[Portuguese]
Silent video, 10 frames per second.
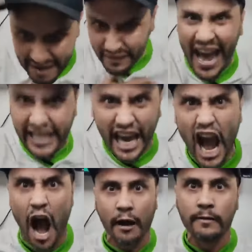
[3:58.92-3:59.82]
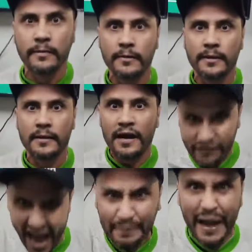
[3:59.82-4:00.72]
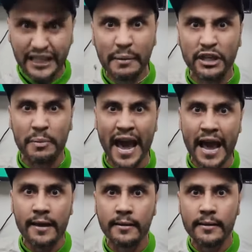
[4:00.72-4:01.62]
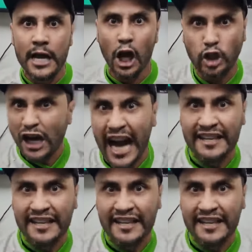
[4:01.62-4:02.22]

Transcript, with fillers: vem, vem aqui, ó. Vem pra cima de mim. Eu tô